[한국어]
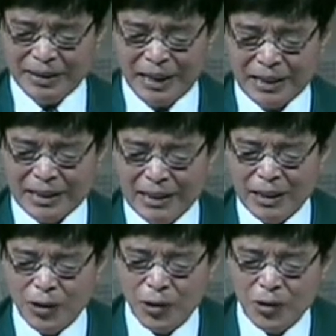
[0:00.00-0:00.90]

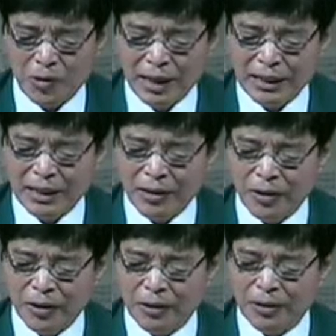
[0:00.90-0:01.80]
자신이 귀중하게
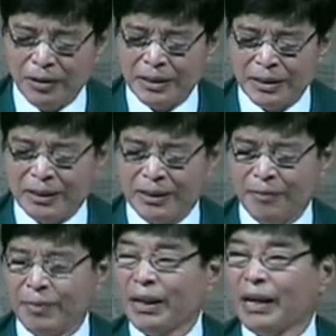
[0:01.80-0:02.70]
여겼던
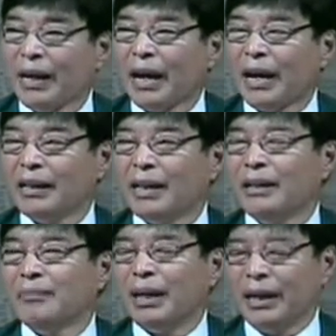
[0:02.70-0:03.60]
것이
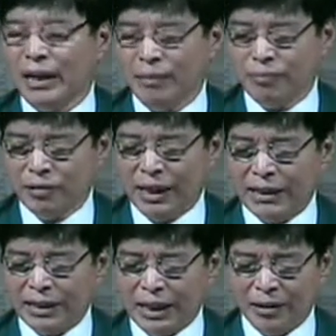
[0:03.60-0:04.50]
하나님 나라에
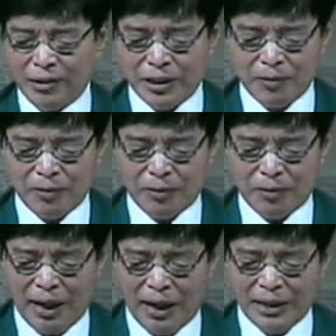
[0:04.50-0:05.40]
무가치한 것임을
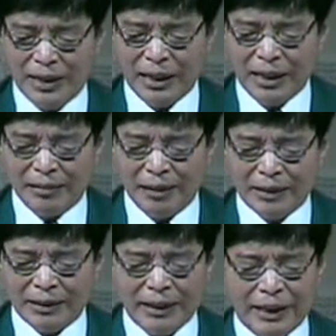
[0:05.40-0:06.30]
확인하게
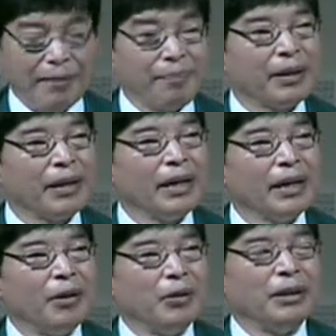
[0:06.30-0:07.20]
될 때에
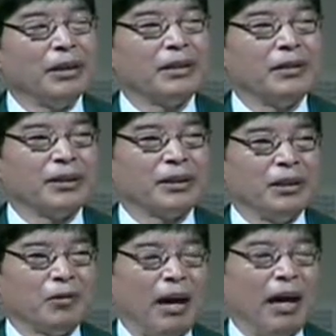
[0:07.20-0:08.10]
오늘
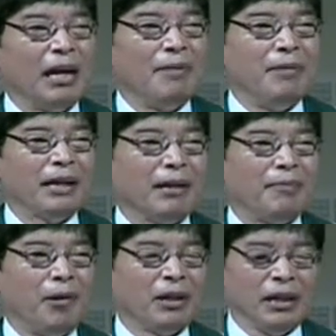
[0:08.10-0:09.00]
그것을 과감하게
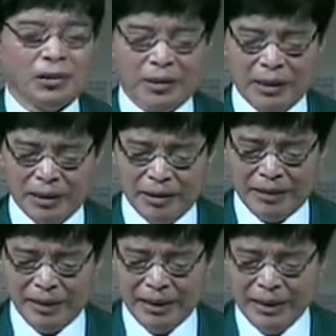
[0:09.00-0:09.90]
버릴 수
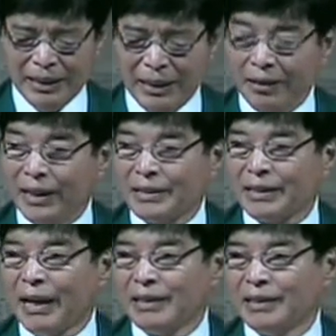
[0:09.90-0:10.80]
있는 이러한
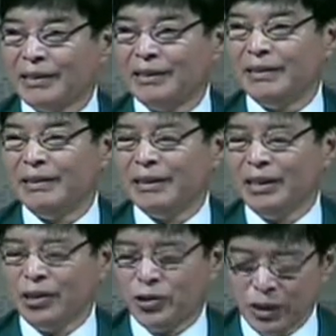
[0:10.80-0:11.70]

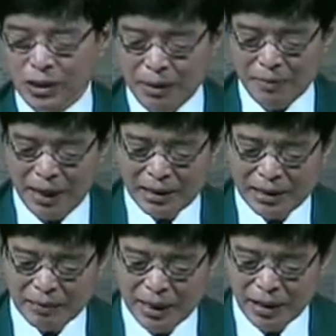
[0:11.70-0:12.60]
사실을 주님이
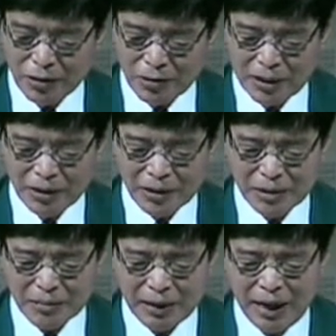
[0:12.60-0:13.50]
말씀해 주신
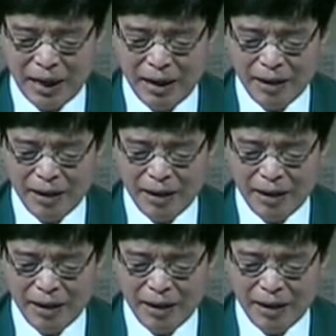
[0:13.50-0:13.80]
것입니다.